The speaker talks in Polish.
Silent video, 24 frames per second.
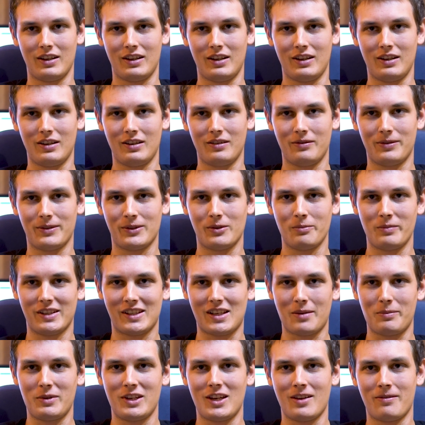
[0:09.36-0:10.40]
I w sumie
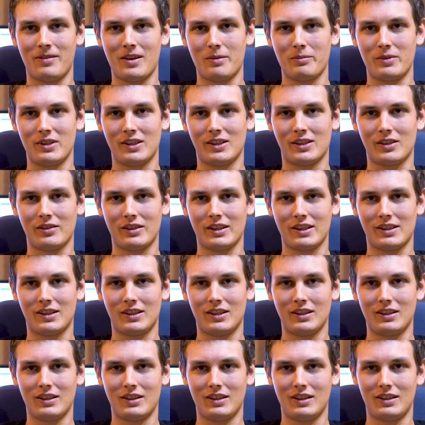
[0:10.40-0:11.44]
sami nie wiemy, co
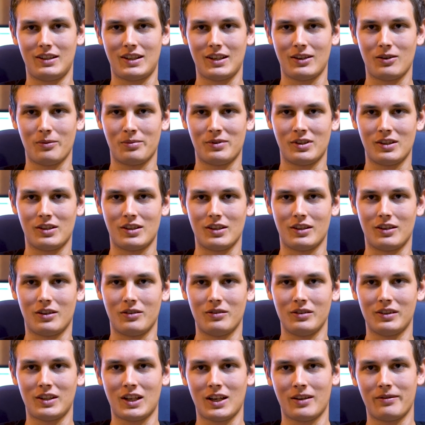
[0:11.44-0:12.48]
jest y, tego
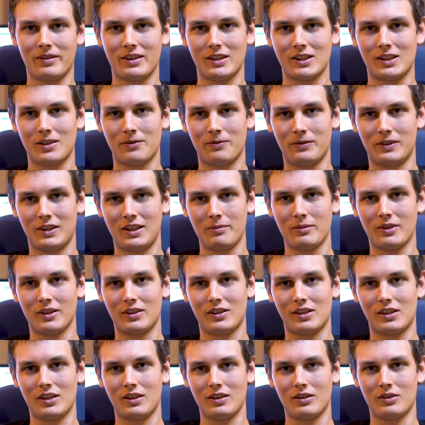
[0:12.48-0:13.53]
przyczyną, tak więc w tym
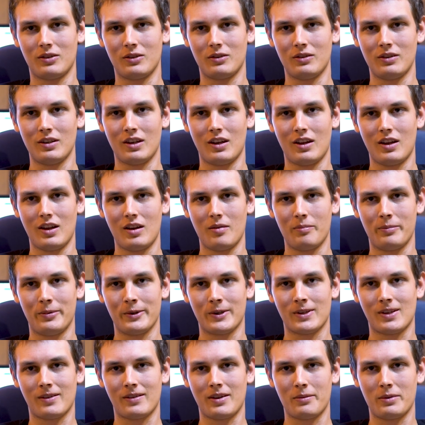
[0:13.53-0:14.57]
odcinku
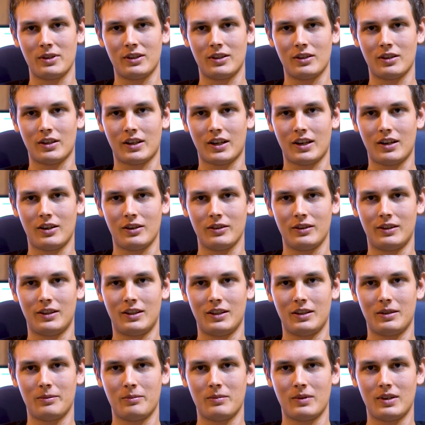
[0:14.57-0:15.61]
porozmawiamy trochę o
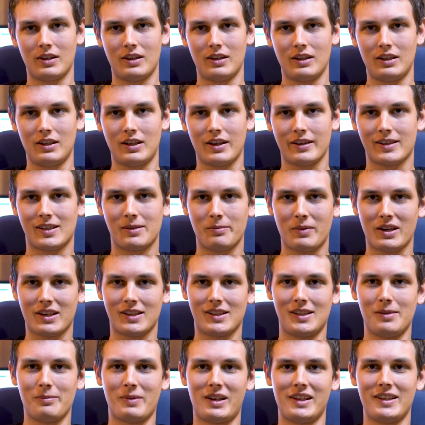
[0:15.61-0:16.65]
tym, jak
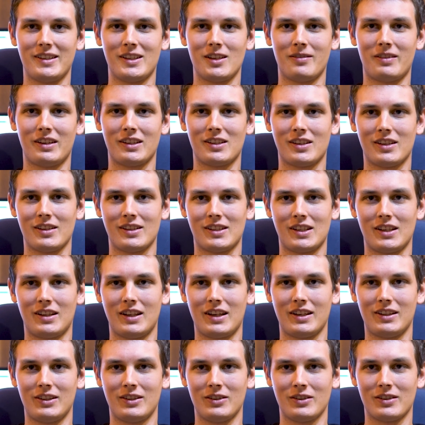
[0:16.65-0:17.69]
zmaksymalizować szanse
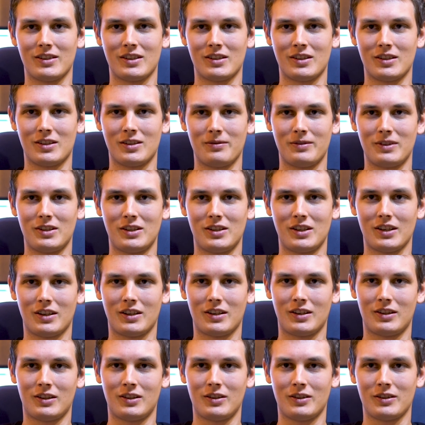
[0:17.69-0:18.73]
na to, że rzeczywiście
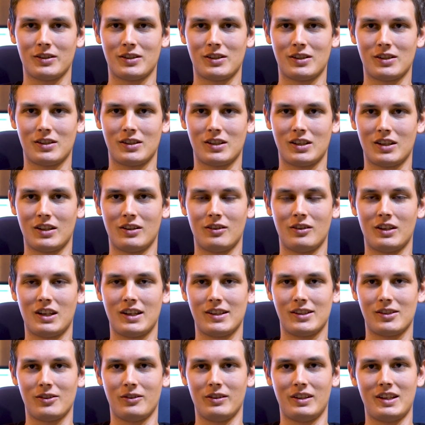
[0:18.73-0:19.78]
ktoś się do
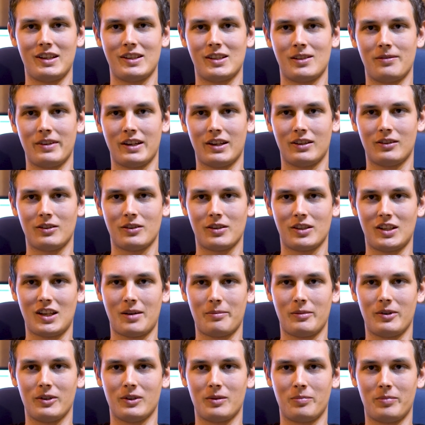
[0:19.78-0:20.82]
nas odezwie, ktoś
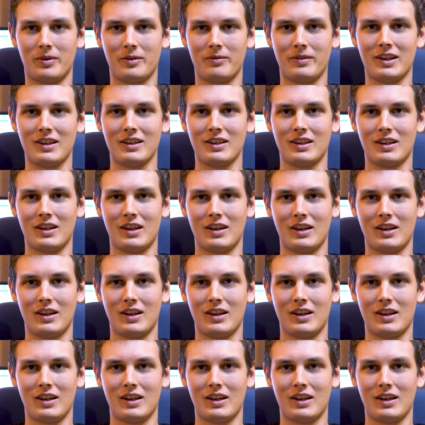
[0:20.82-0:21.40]
nam odpowie.